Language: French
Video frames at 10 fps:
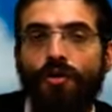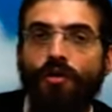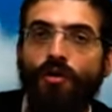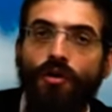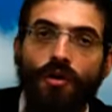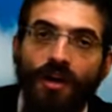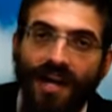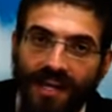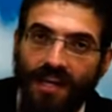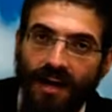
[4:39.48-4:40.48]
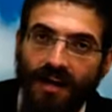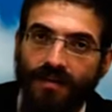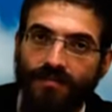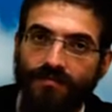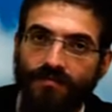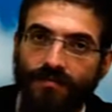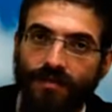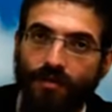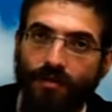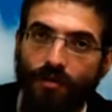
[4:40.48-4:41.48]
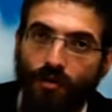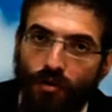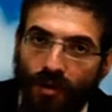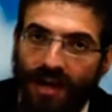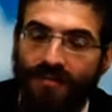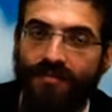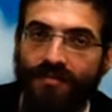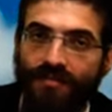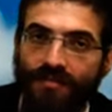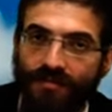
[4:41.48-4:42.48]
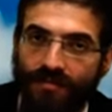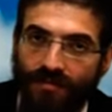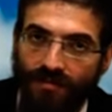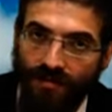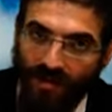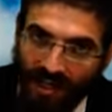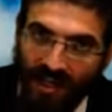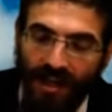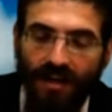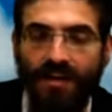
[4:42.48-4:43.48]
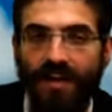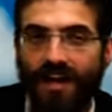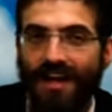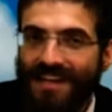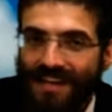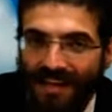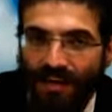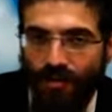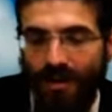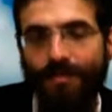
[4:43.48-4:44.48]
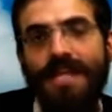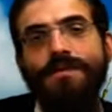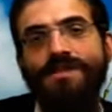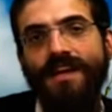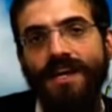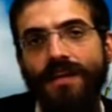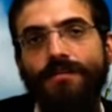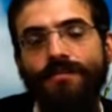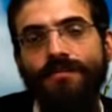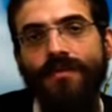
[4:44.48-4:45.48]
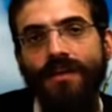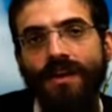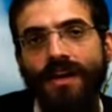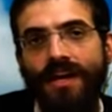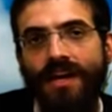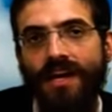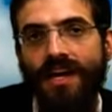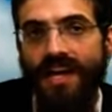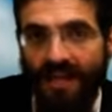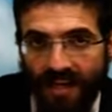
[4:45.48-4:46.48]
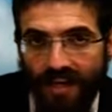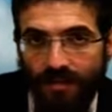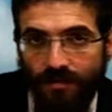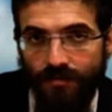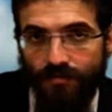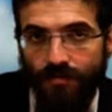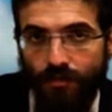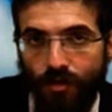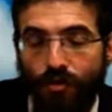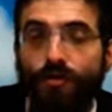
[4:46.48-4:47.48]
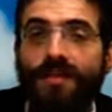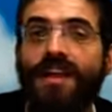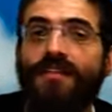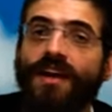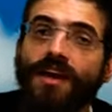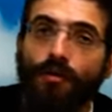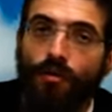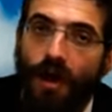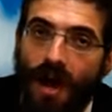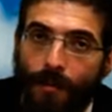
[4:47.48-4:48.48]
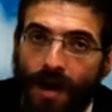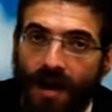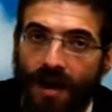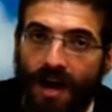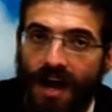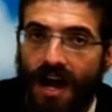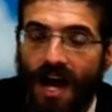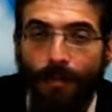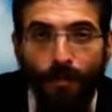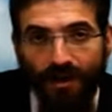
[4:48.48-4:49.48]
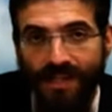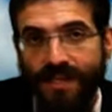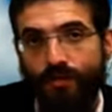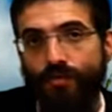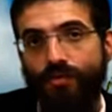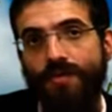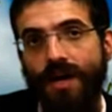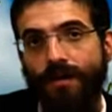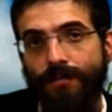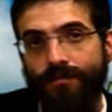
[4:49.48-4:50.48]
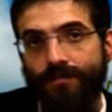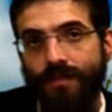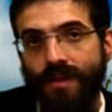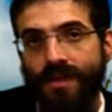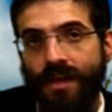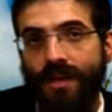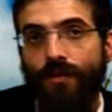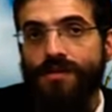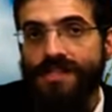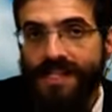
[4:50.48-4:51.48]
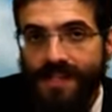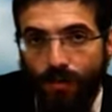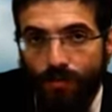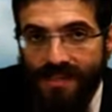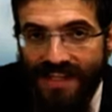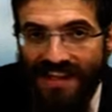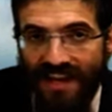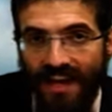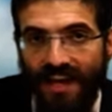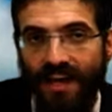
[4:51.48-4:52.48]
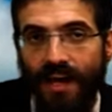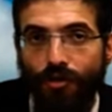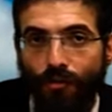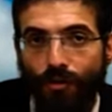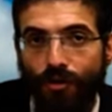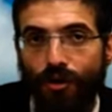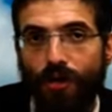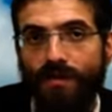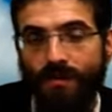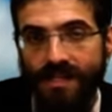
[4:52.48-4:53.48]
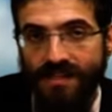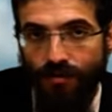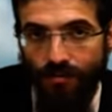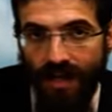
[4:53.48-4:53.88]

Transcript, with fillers: Le Rida, le Rav Rida, un des très grands rabbinim sfaradim, écrit que s'il est vrai que le Rama a rapporté cette coutume-là, qui consiste à considérer un double nœud comme un massé